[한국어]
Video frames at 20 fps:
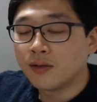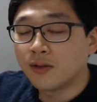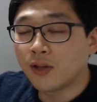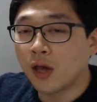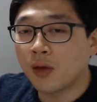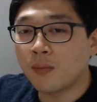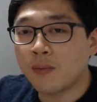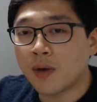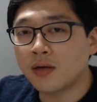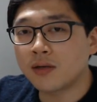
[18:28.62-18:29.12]

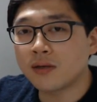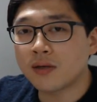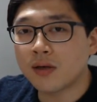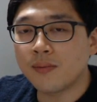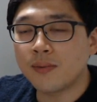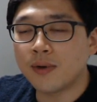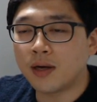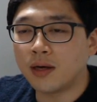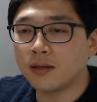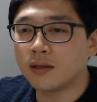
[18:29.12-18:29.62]
냉매를
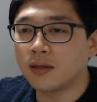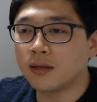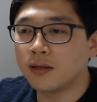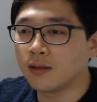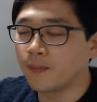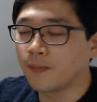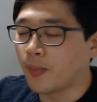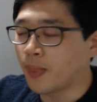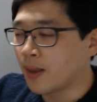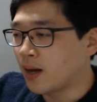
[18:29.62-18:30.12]
설명할
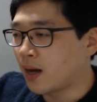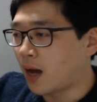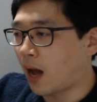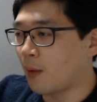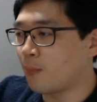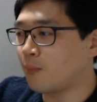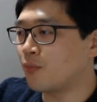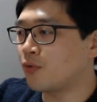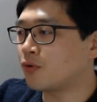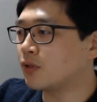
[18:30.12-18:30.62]
때는
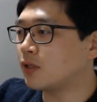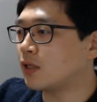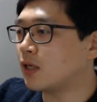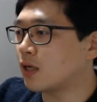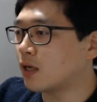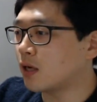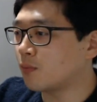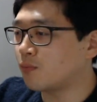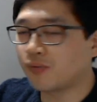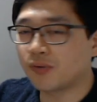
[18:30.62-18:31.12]

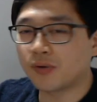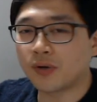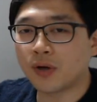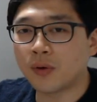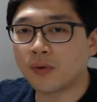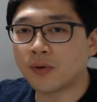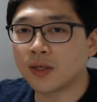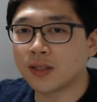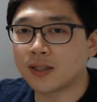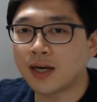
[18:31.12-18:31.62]
암모니아랑
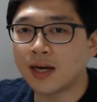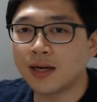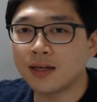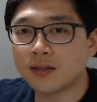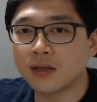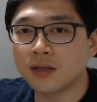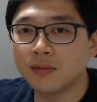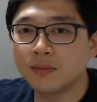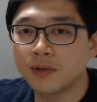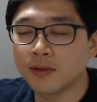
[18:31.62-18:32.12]
프레온의
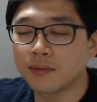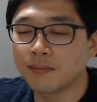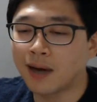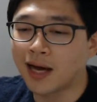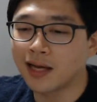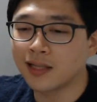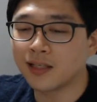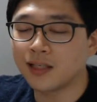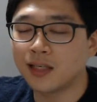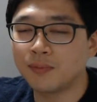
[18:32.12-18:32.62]
차이점을
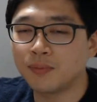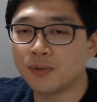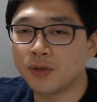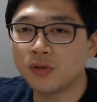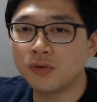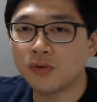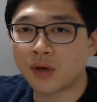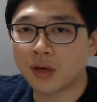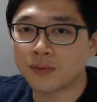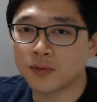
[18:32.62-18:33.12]
많이
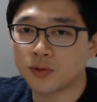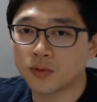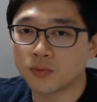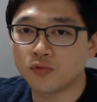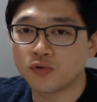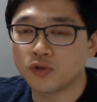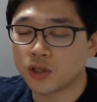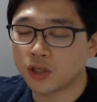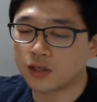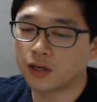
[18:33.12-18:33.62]
비교하면서
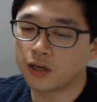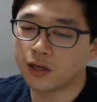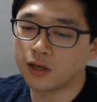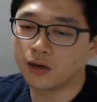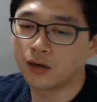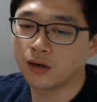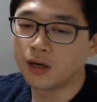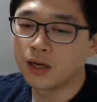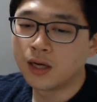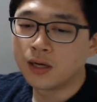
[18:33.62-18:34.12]
문제를
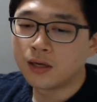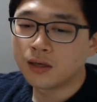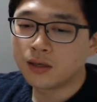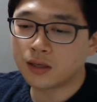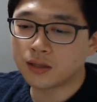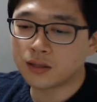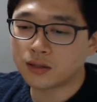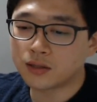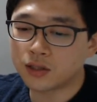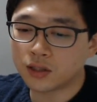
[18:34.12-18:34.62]
내요.
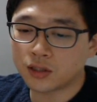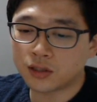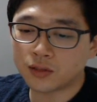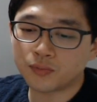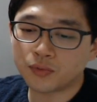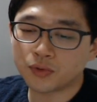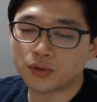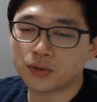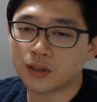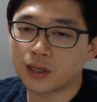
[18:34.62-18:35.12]
그래서
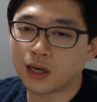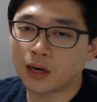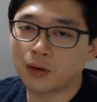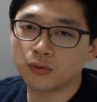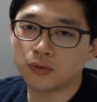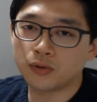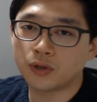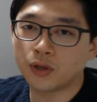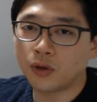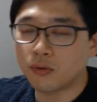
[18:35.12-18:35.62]
지금부터
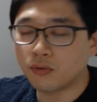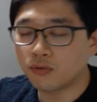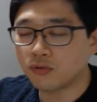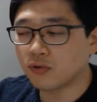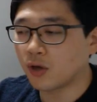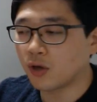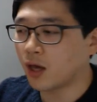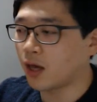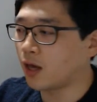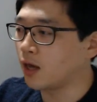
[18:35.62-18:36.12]
나오는 내용
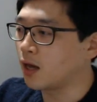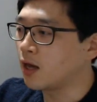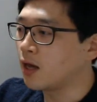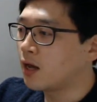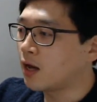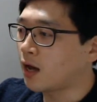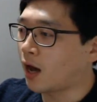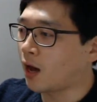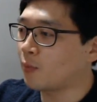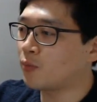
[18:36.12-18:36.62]
중에
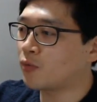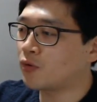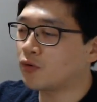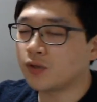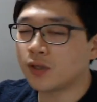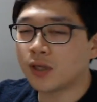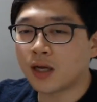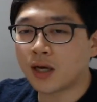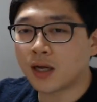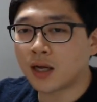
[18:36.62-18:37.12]

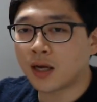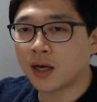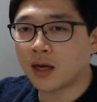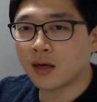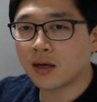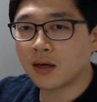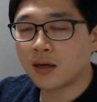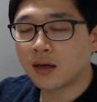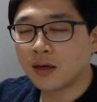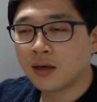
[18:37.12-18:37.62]

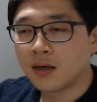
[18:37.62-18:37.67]
암모니아랑